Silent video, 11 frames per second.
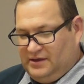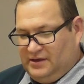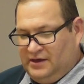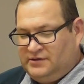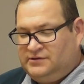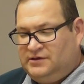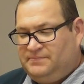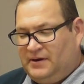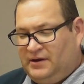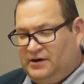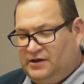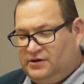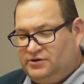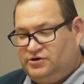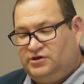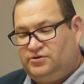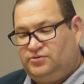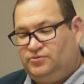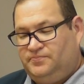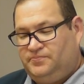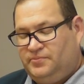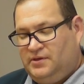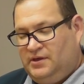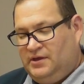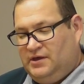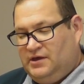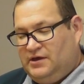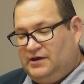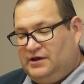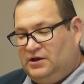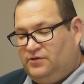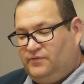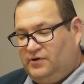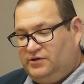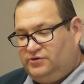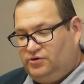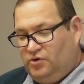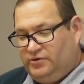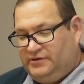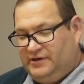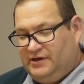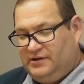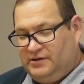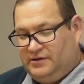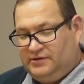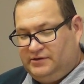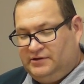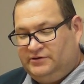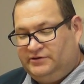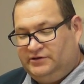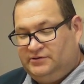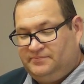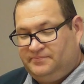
Ainsi parla Jésus, et levant les yeux au ciel, il dit,